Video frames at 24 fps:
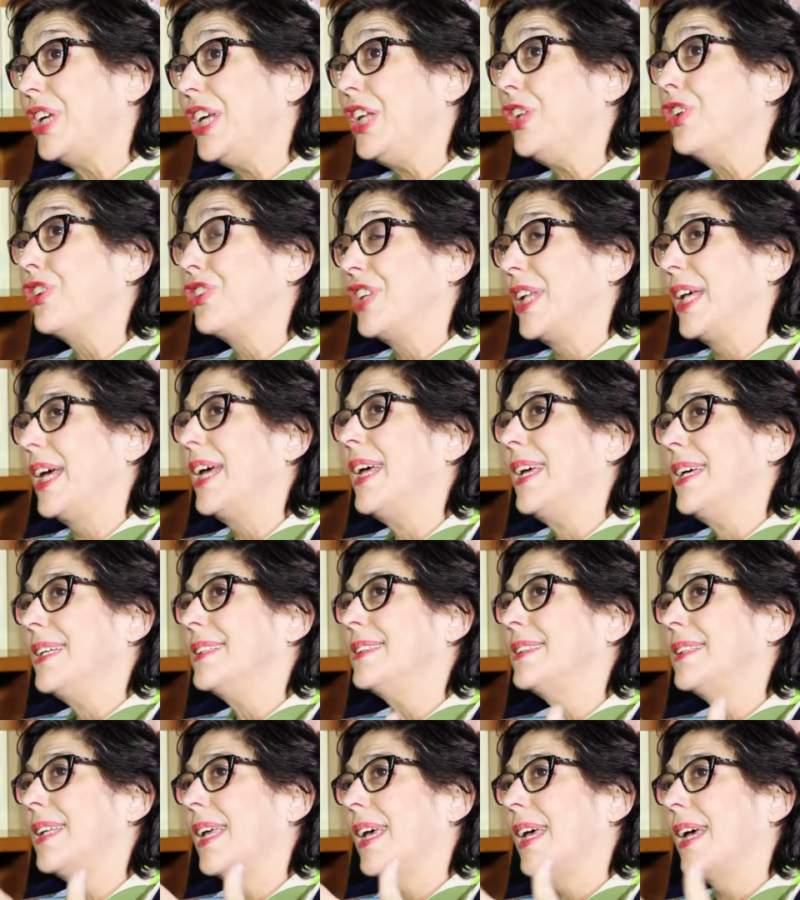y donde
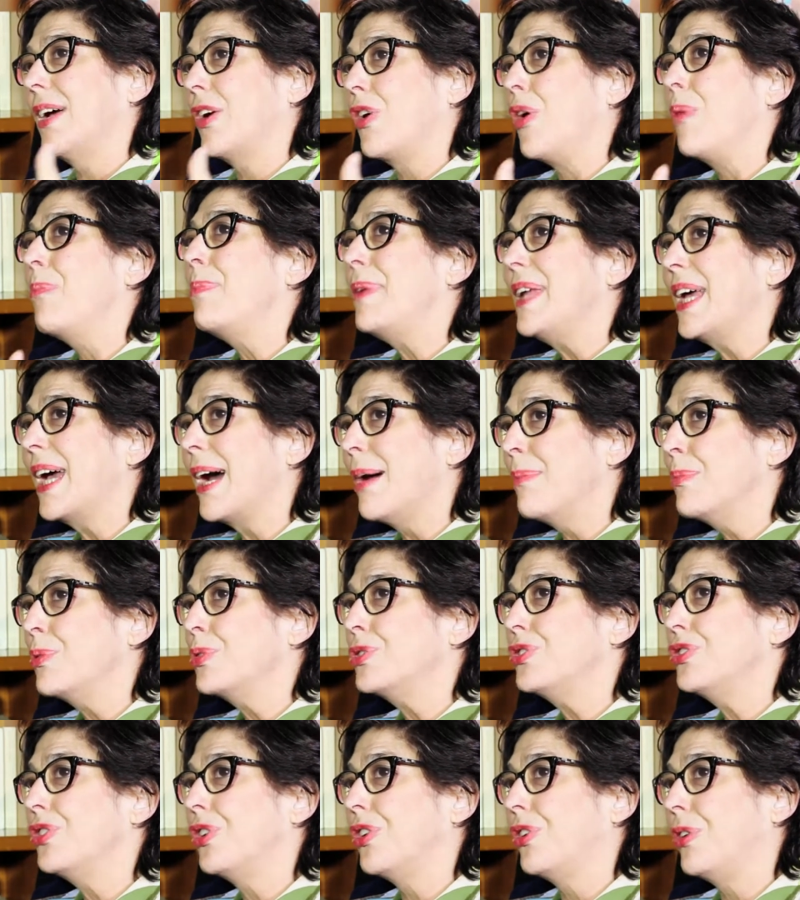se complica
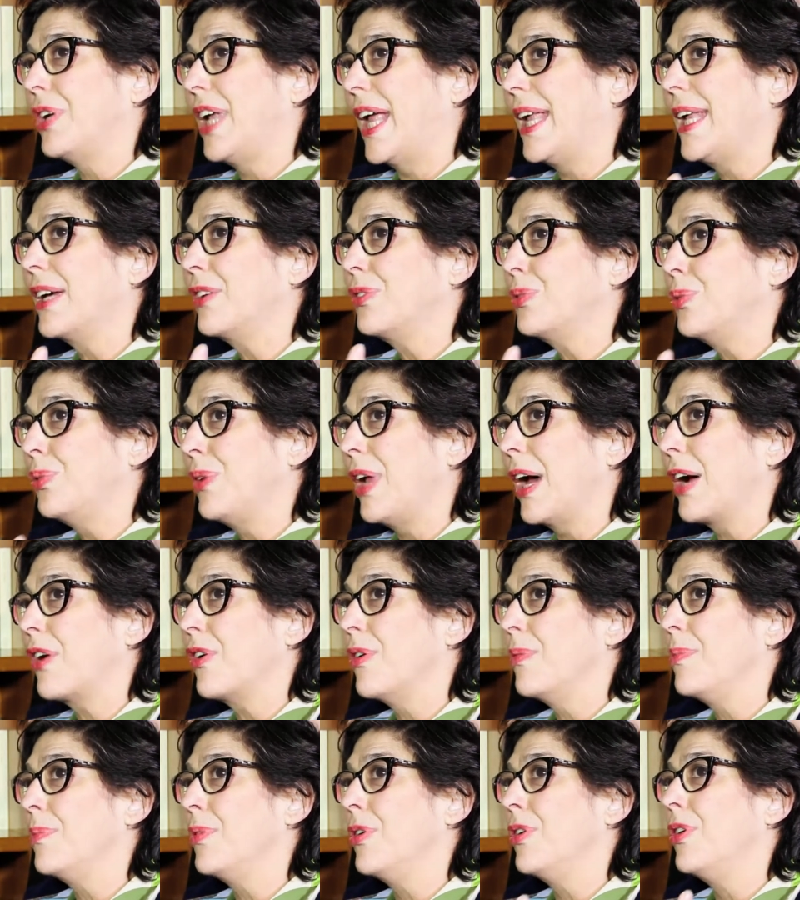mucho la lectura
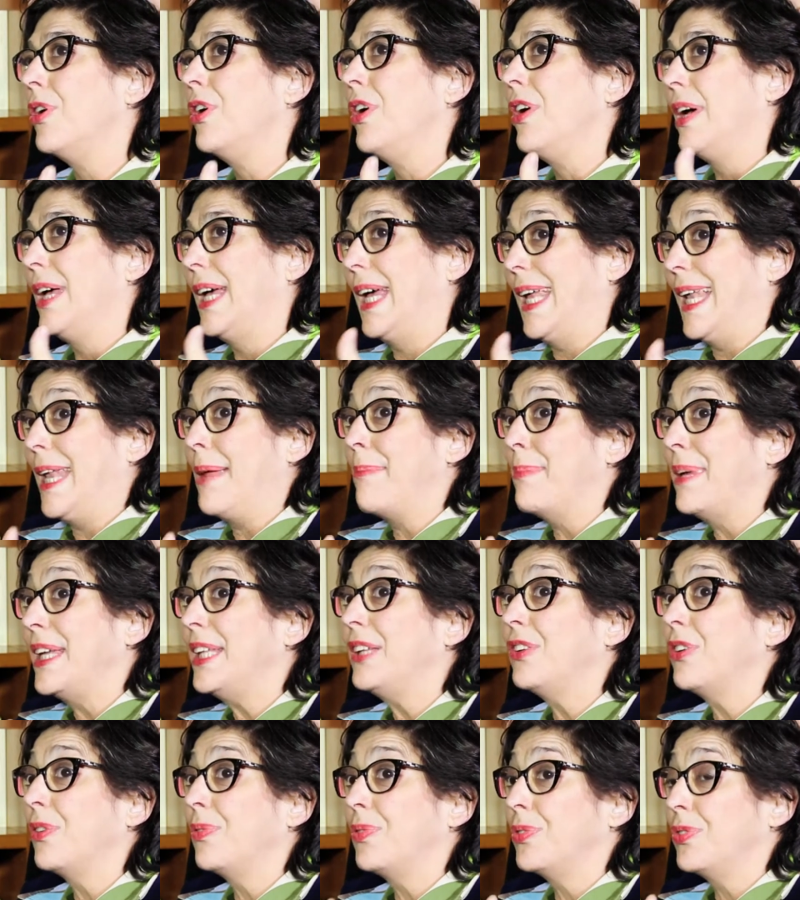como
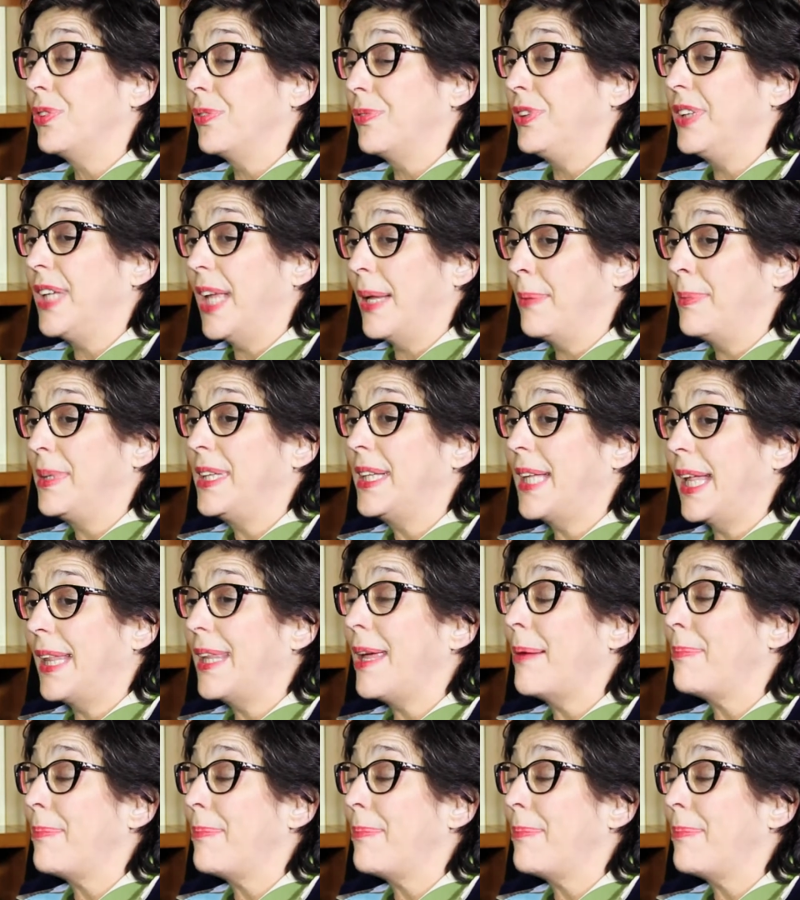elemento fundamental de